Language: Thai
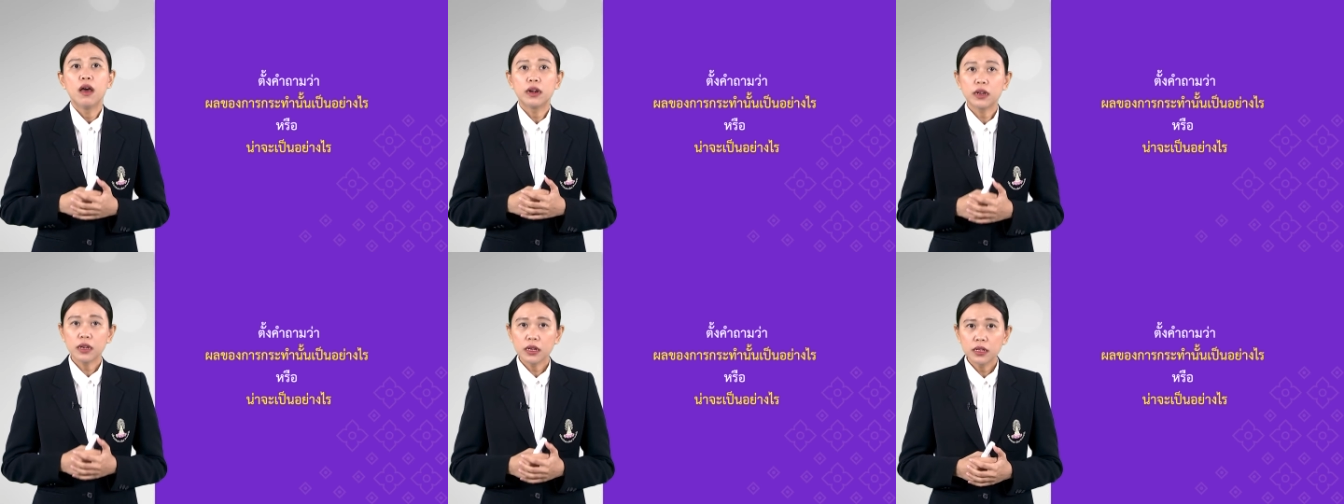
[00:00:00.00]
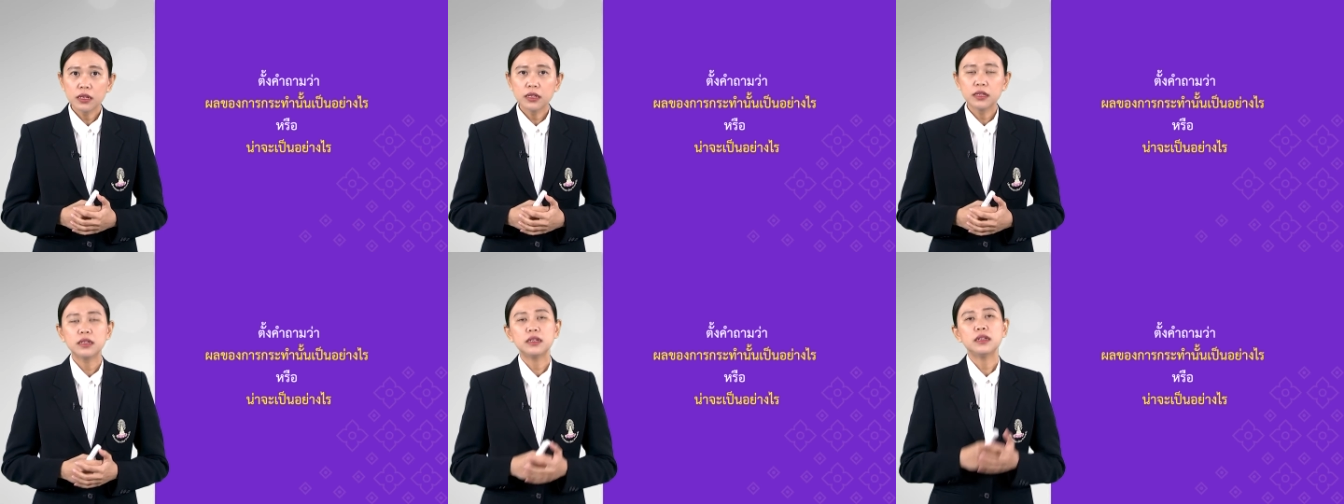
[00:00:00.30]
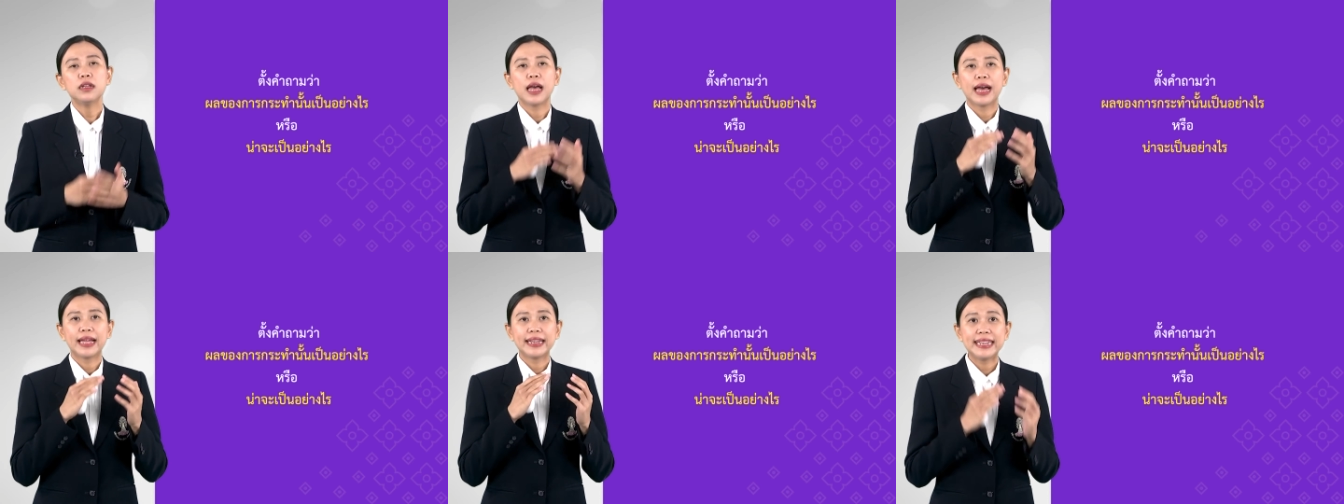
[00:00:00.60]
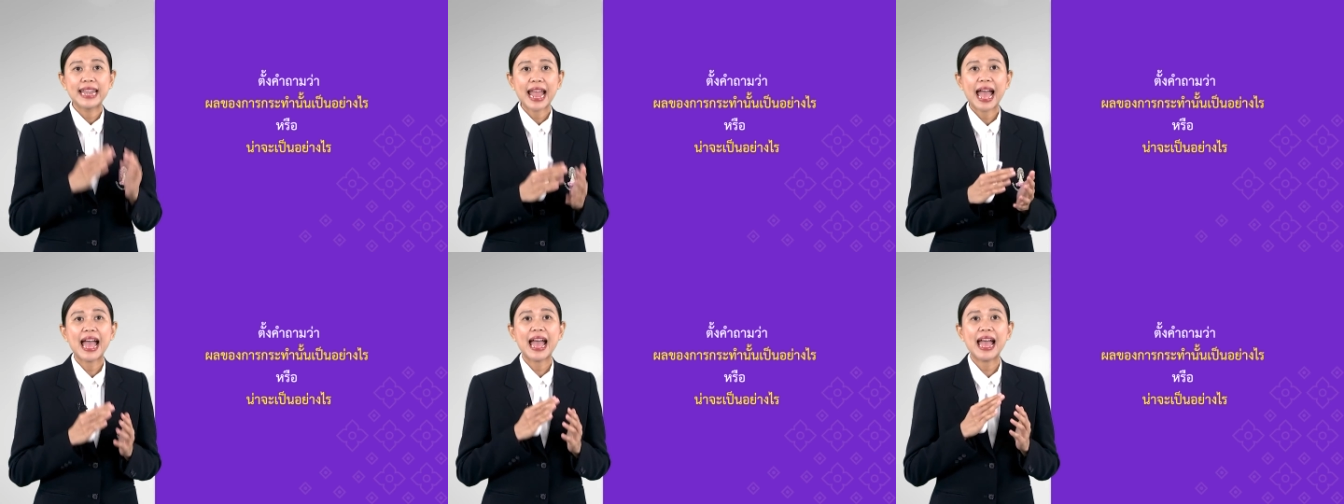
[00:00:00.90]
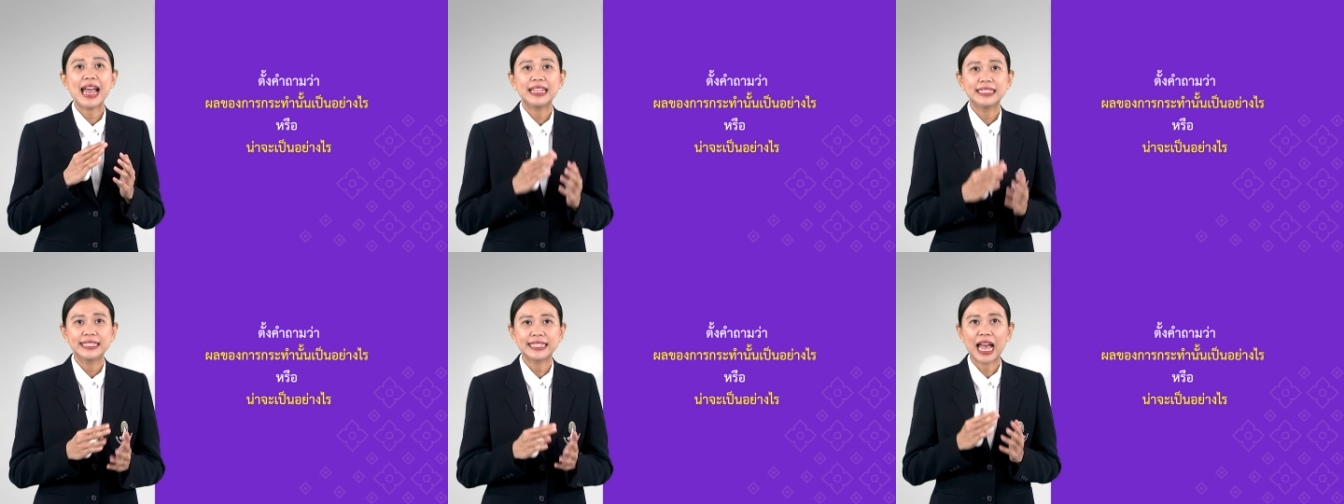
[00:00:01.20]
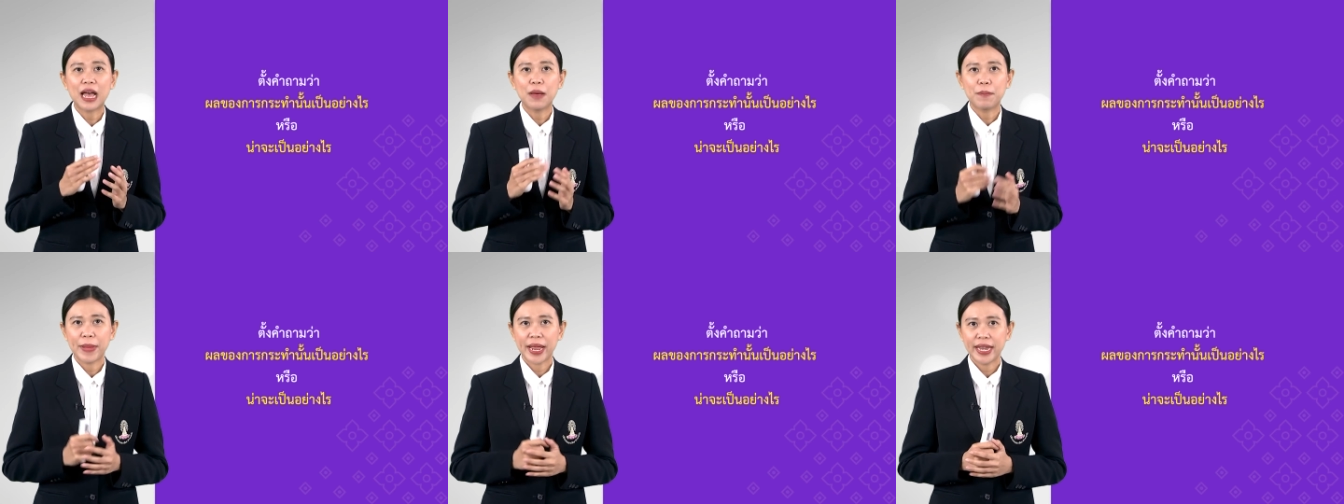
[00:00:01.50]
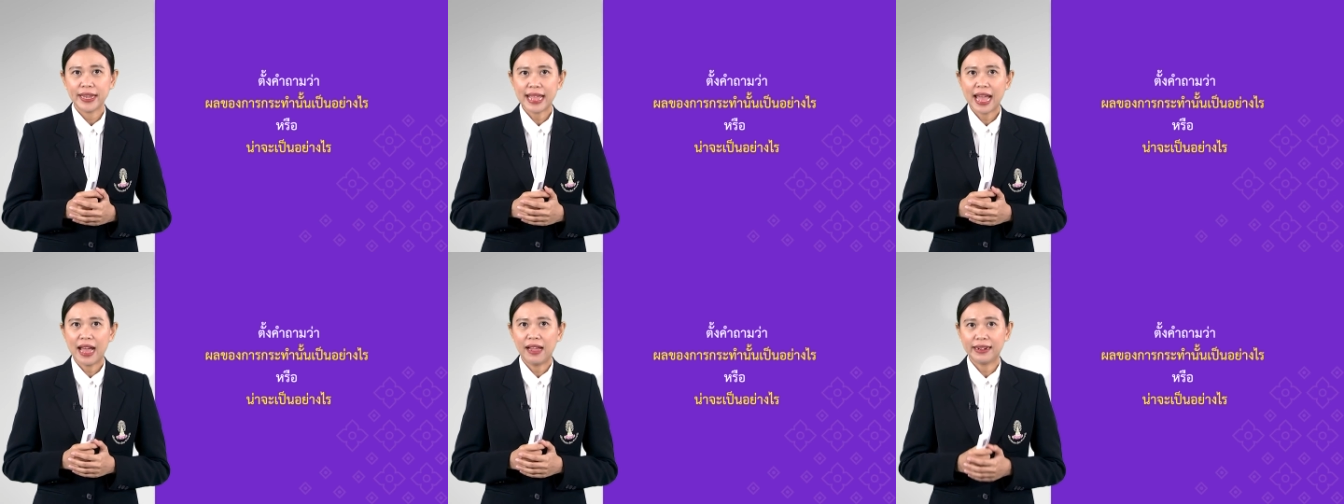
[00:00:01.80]
หรือน่าจะเป็
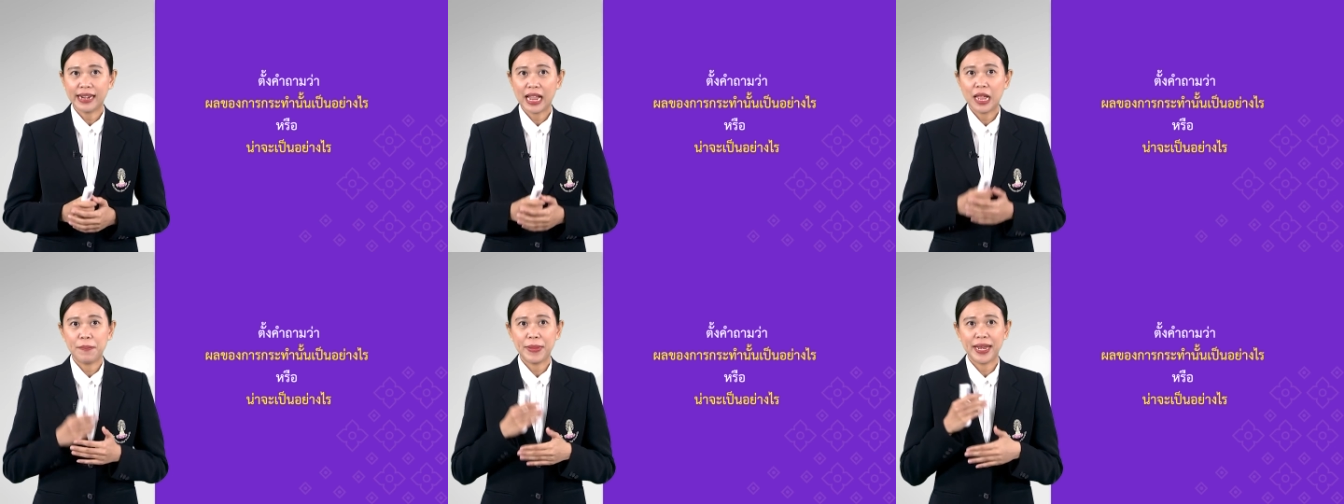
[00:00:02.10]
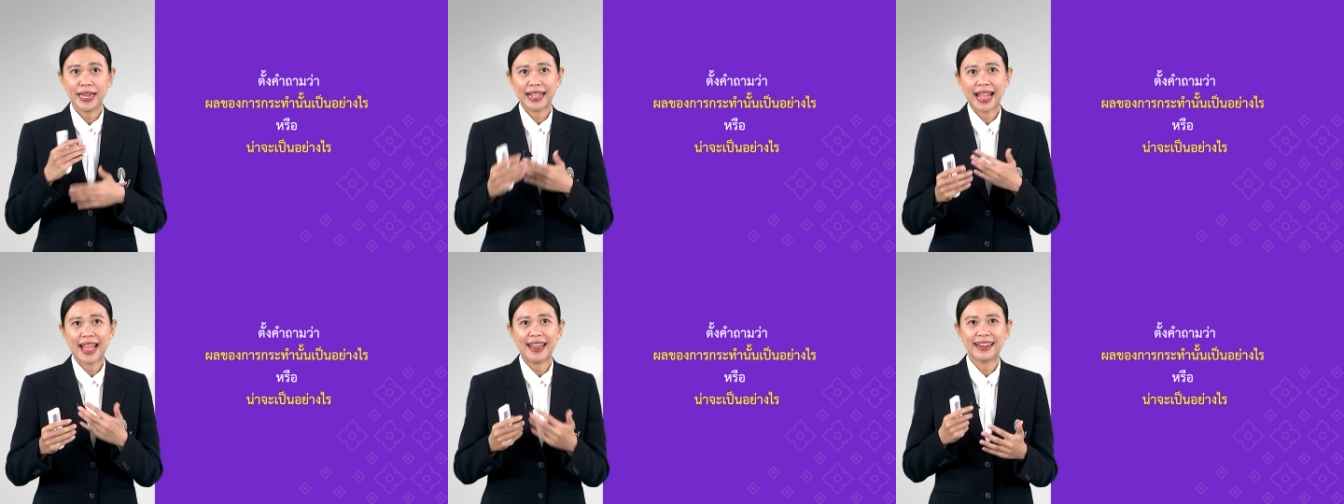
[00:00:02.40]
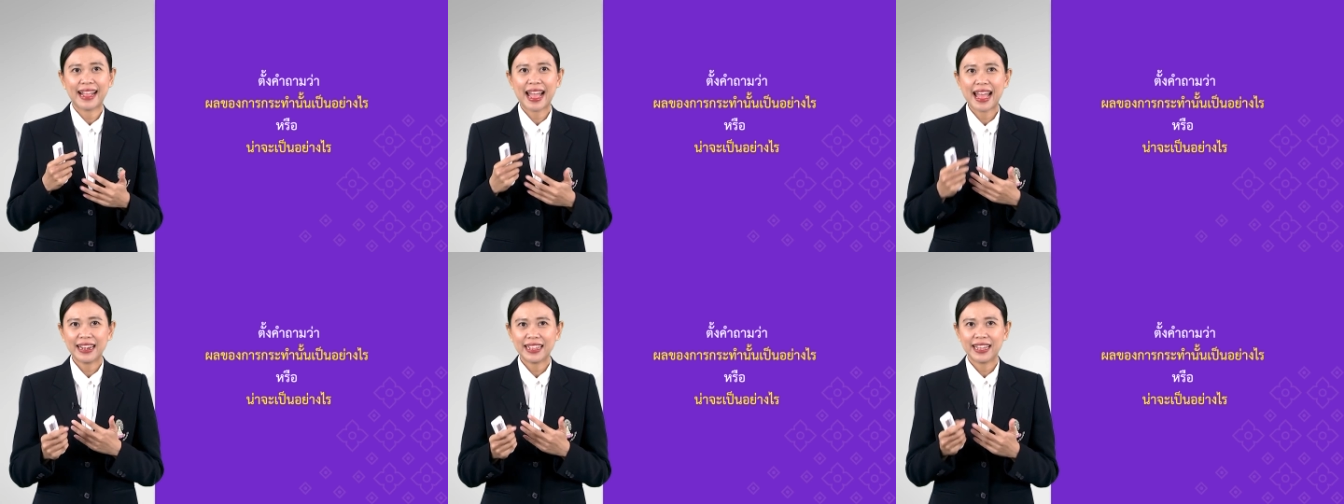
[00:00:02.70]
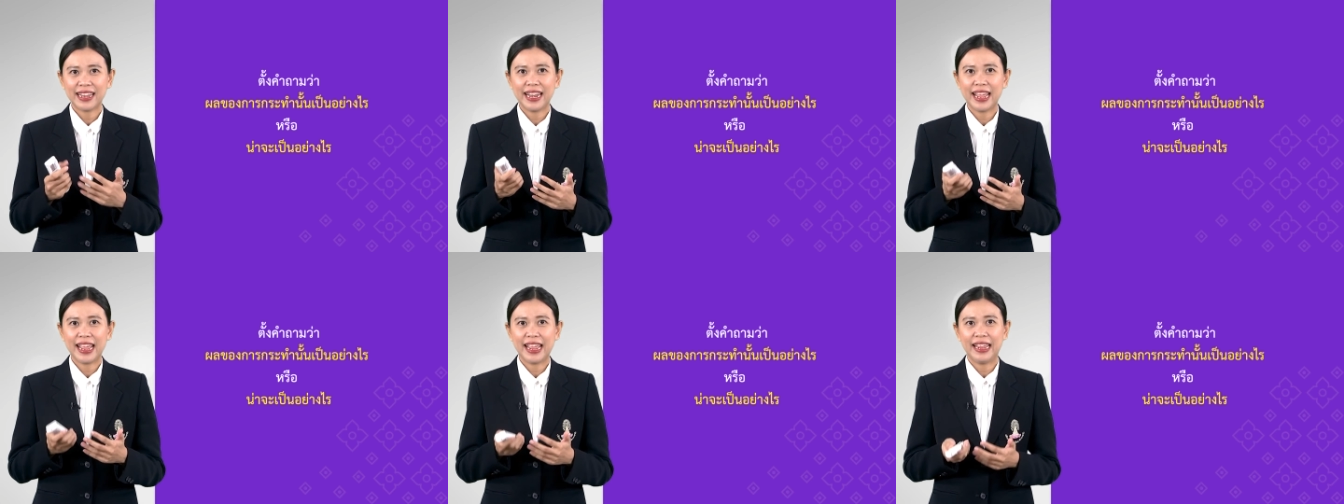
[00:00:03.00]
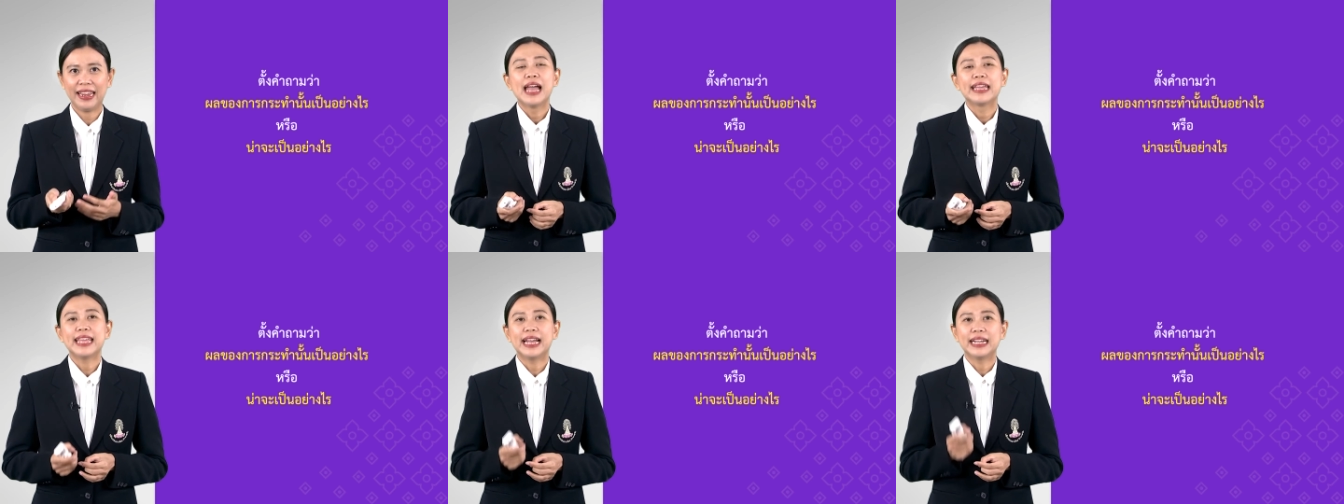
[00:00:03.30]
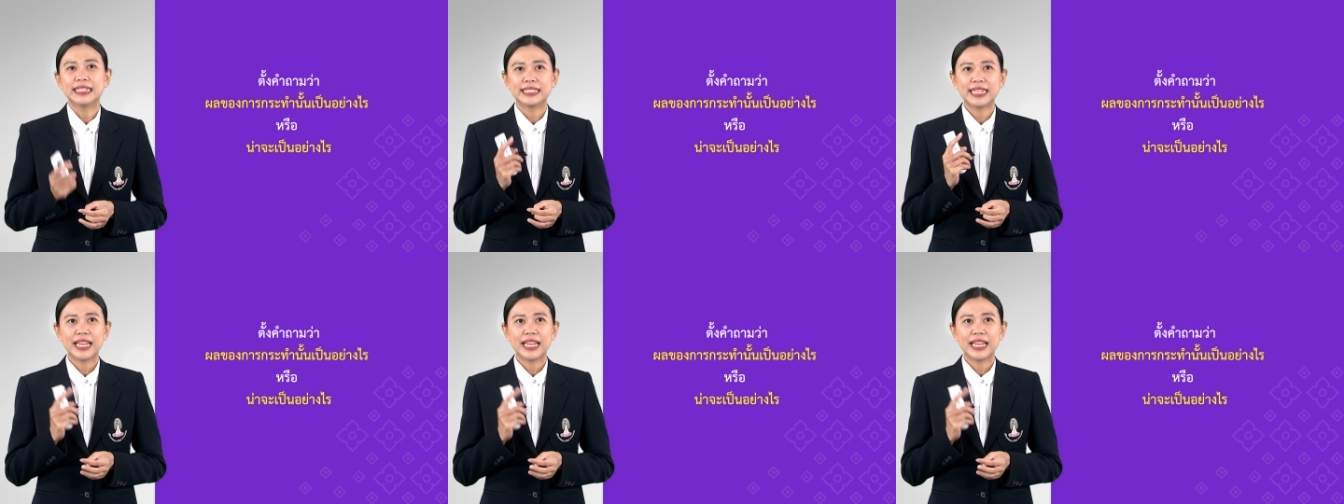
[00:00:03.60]
นอย่างไรเป็นการคาดคะเนอย่าง